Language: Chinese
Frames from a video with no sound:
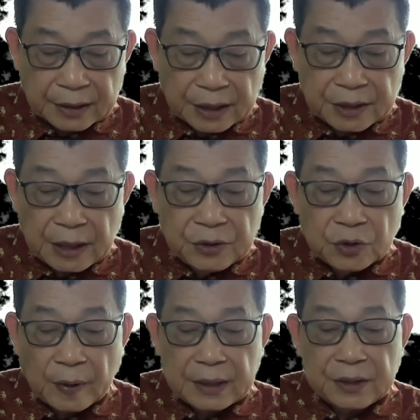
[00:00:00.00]
他身
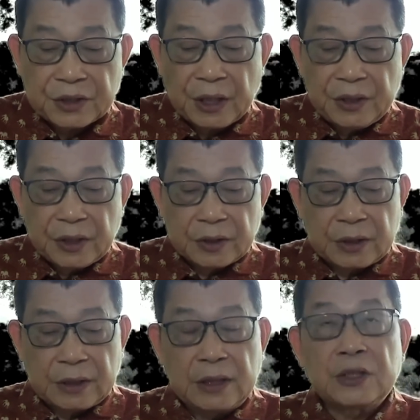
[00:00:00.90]
穿深色
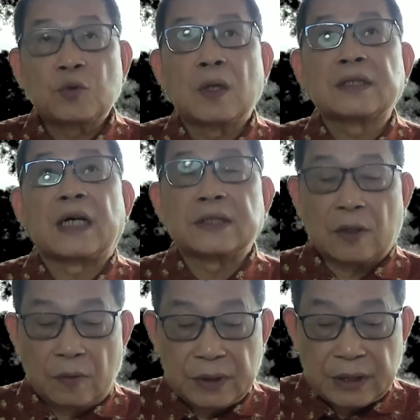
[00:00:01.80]
西装，打着
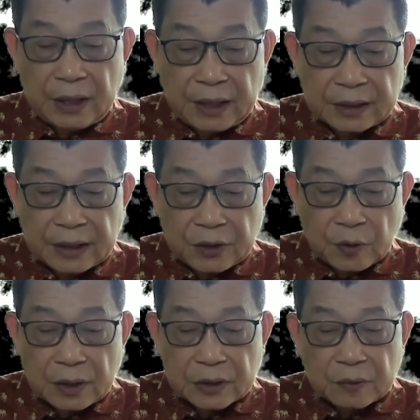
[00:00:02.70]
红色领带，
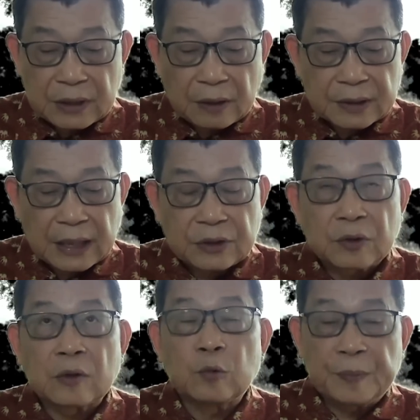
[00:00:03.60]
双手交叉
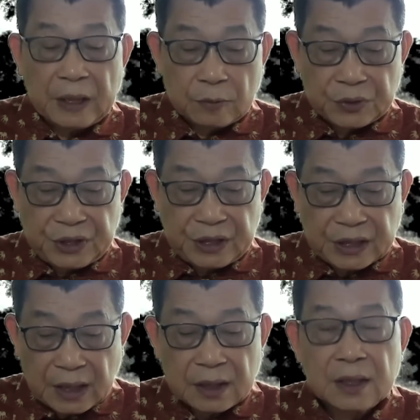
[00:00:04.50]
坐在辩护席
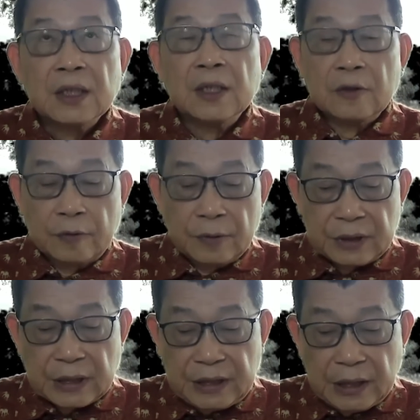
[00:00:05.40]
上。负
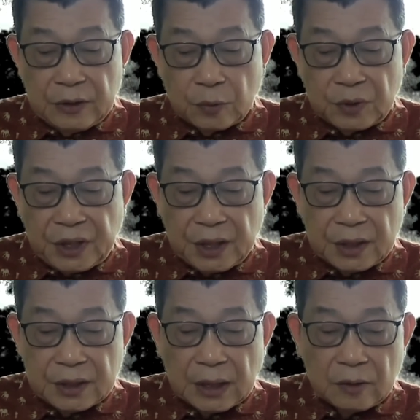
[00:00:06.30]
责监督
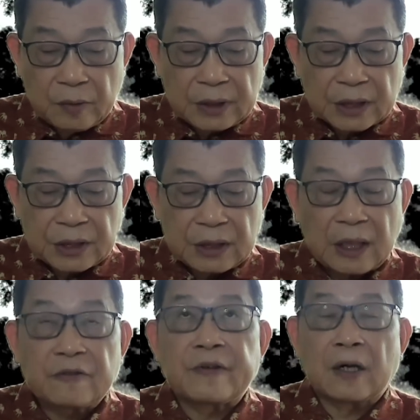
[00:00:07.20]
听证会的治
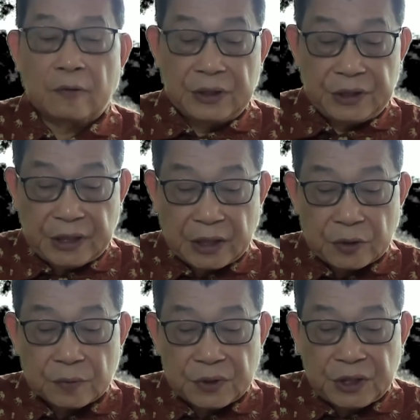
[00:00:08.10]
安法官简
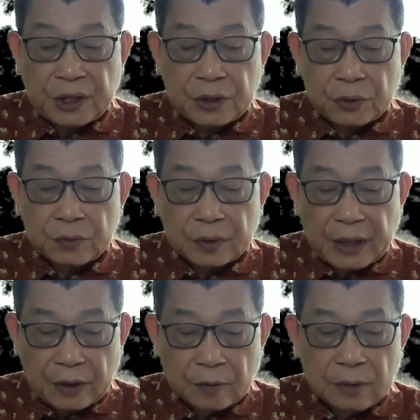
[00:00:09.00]
述起诉书
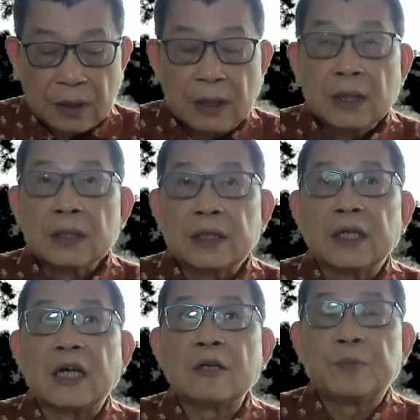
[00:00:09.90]
内容。
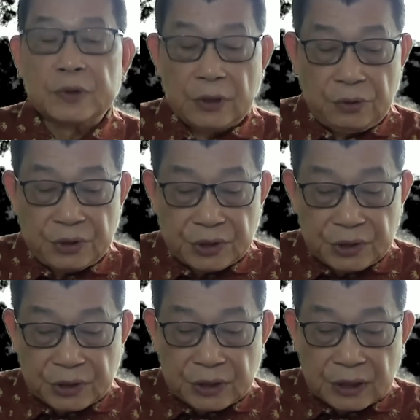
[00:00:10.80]
特朗普的律
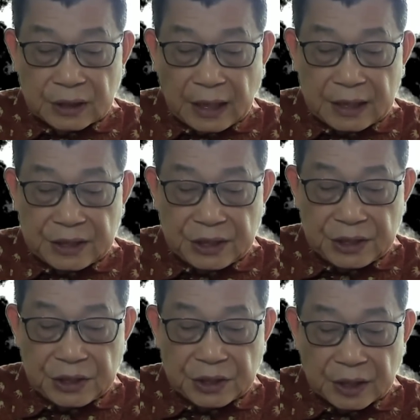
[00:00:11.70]
师之一代其
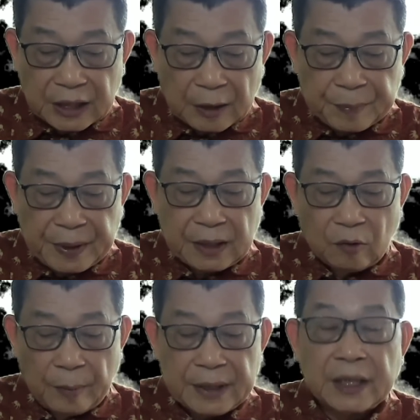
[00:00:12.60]
进行了答辩。
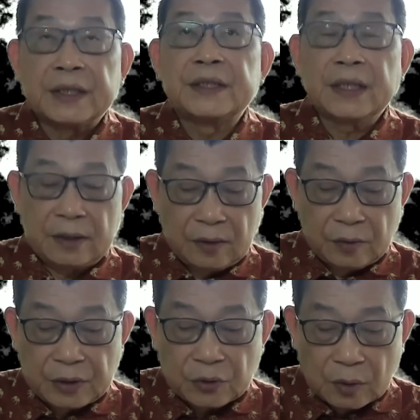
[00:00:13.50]
我们肯定
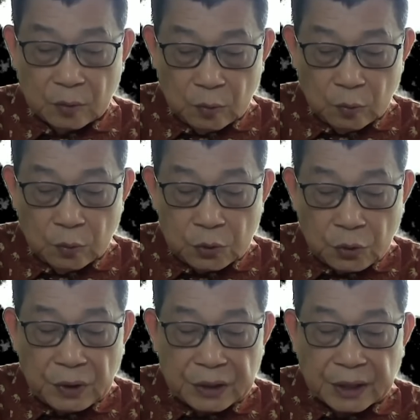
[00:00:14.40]
会做无
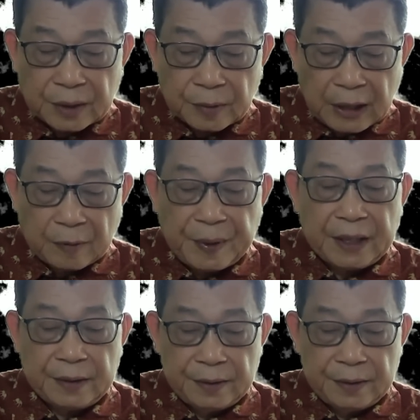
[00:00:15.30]
罪的抗辩。